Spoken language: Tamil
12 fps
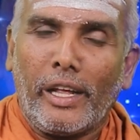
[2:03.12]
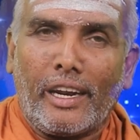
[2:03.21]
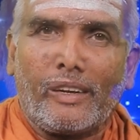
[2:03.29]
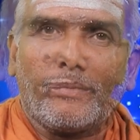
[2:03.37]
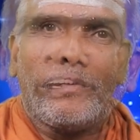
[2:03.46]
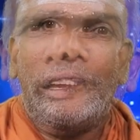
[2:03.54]

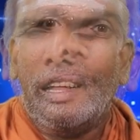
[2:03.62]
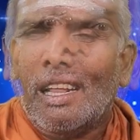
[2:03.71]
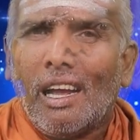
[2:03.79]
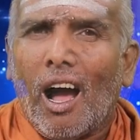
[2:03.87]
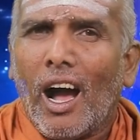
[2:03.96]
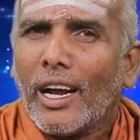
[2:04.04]
பேர்
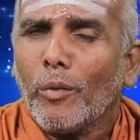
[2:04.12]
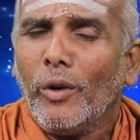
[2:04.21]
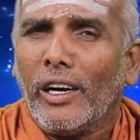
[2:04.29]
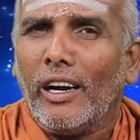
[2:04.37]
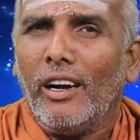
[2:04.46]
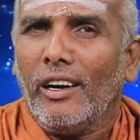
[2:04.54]
இதை
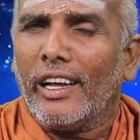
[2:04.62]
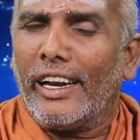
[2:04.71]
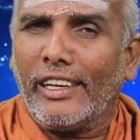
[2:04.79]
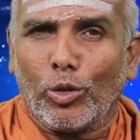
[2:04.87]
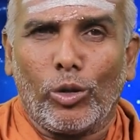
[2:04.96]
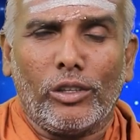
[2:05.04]
ஆகமங்கள்
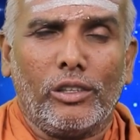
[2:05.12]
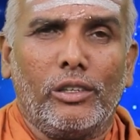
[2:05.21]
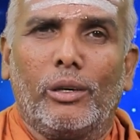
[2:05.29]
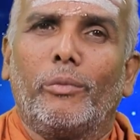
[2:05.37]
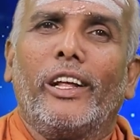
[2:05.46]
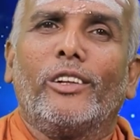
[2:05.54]
என்ன சொல்லுது
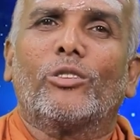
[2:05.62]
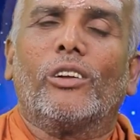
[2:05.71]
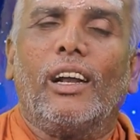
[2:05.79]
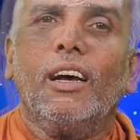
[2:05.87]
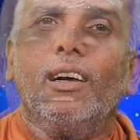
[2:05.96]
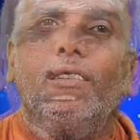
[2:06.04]
அப்படின்னு
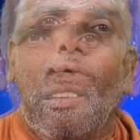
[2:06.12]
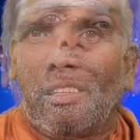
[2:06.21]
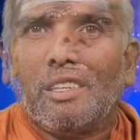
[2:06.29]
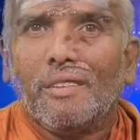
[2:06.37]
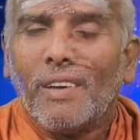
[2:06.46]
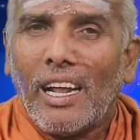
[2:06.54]
சொன்னால்
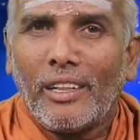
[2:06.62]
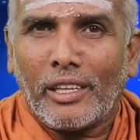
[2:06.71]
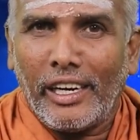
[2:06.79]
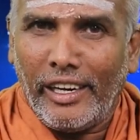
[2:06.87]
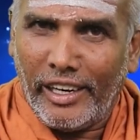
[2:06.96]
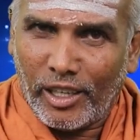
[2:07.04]

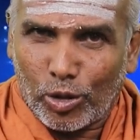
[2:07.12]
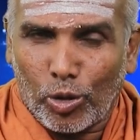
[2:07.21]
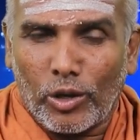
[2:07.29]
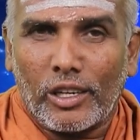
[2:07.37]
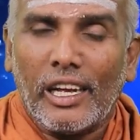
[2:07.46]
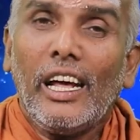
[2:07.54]
சிவராத்திரி நீங்கள்
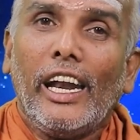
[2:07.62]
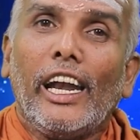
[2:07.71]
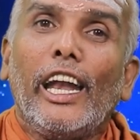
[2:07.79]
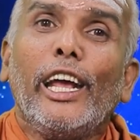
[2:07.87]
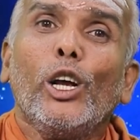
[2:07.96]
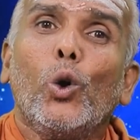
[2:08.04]
சொல்கிறத
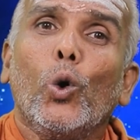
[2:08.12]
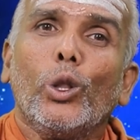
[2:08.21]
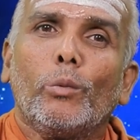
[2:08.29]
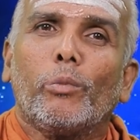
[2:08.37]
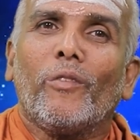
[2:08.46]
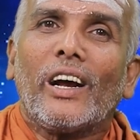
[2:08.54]

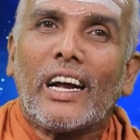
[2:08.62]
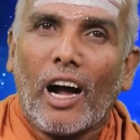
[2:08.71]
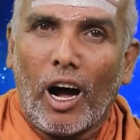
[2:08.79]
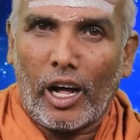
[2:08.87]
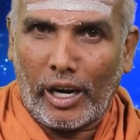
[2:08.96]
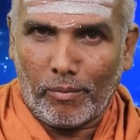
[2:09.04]
லிங்கோத்பவ
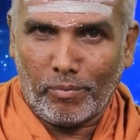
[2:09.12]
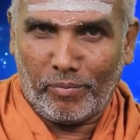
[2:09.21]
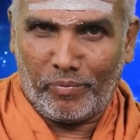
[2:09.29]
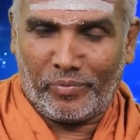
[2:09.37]
காலம்